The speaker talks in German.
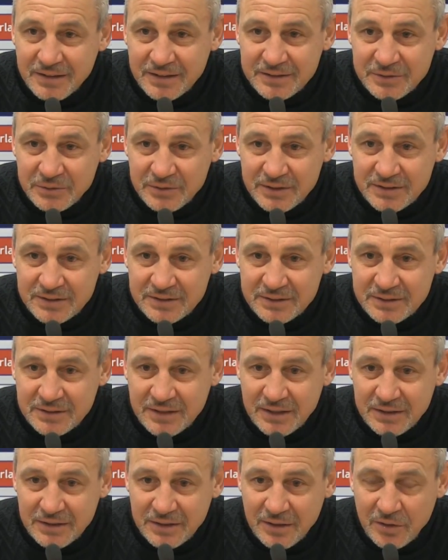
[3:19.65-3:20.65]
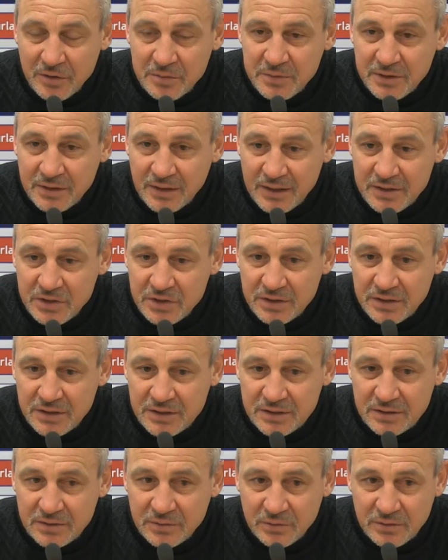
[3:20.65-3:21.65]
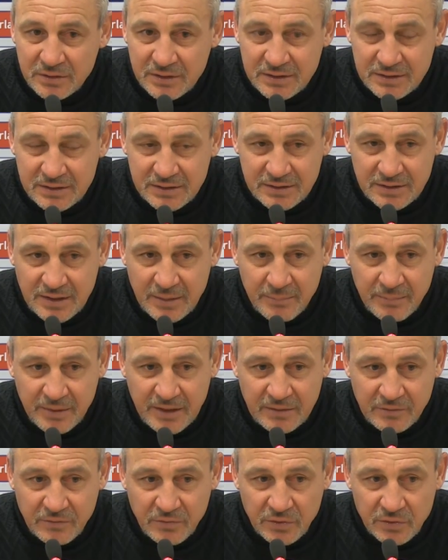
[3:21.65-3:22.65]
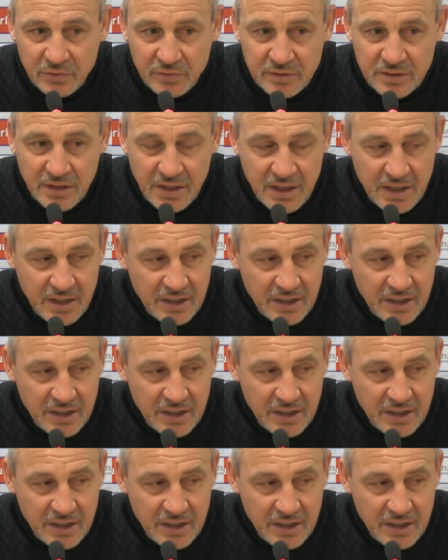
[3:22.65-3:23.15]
Also das kann ich auch mich anschließen und das ist der Plan für uns.